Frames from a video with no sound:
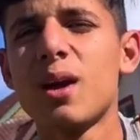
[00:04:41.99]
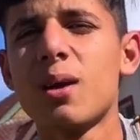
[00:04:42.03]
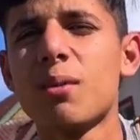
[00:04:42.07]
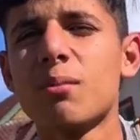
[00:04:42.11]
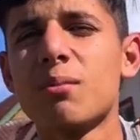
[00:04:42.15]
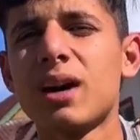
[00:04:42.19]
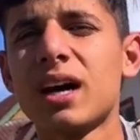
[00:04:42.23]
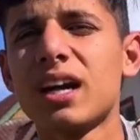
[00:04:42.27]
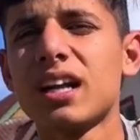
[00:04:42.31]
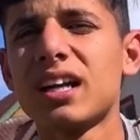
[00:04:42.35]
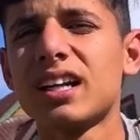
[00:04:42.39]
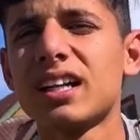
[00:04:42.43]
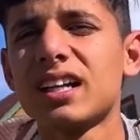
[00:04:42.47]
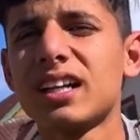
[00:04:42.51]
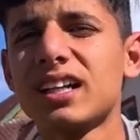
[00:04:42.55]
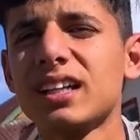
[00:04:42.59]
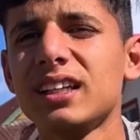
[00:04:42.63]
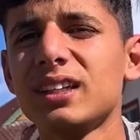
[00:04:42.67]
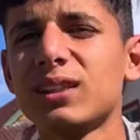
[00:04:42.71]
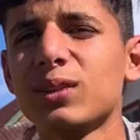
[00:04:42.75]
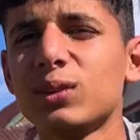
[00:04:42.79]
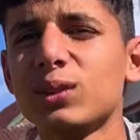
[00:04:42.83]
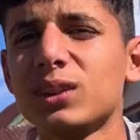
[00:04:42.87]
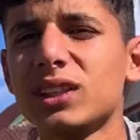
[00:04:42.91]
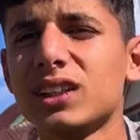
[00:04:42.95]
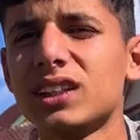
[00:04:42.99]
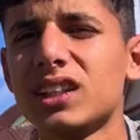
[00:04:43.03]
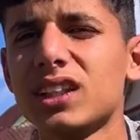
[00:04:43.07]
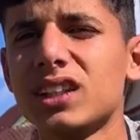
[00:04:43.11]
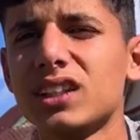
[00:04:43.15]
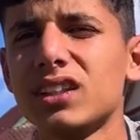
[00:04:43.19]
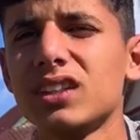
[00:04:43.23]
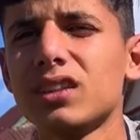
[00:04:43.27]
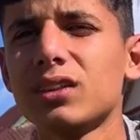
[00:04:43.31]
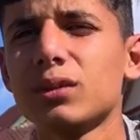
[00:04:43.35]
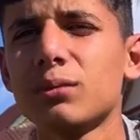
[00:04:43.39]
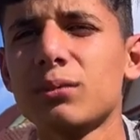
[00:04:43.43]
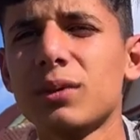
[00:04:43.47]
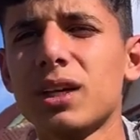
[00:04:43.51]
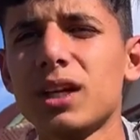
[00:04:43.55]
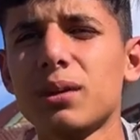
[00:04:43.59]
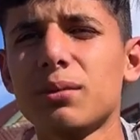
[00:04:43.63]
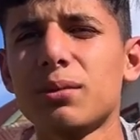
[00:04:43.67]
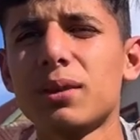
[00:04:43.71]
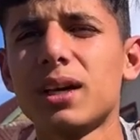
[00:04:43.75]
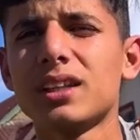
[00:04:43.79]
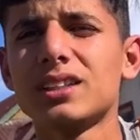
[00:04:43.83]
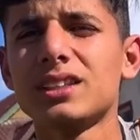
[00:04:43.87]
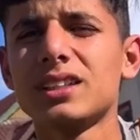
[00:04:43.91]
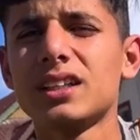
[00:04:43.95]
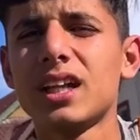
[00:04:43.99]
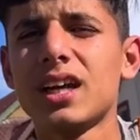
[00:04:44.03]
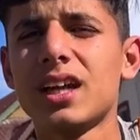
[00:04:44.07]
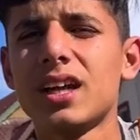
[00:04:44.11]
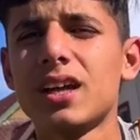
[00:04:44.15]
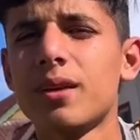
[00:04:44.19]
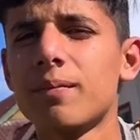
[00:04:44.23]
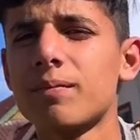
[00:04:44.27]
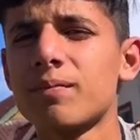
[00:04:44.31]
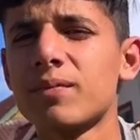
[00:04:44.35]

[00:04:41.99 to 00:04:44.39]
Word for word: माना नहीं तू जीते जी तू मेरी फाजी है